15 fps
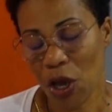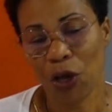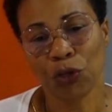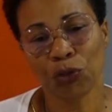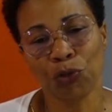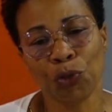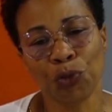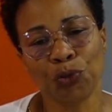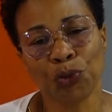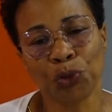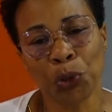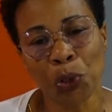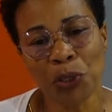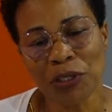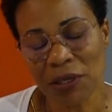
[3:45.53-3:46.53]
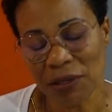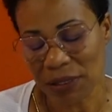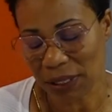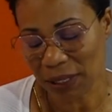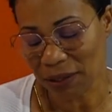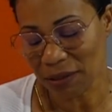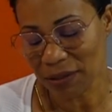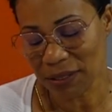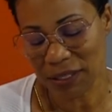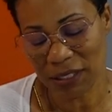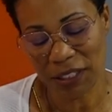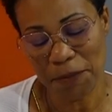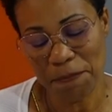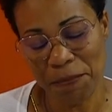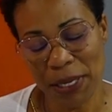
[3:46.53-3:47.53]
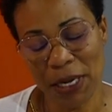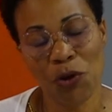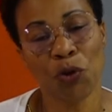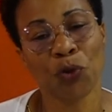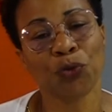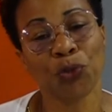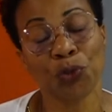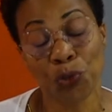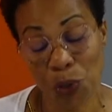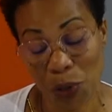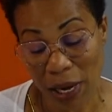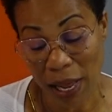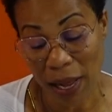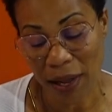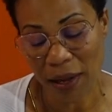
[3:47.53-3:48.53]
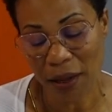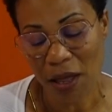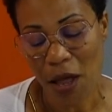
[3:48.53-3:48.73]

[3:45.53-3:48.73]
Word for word: de 256 millions de dollars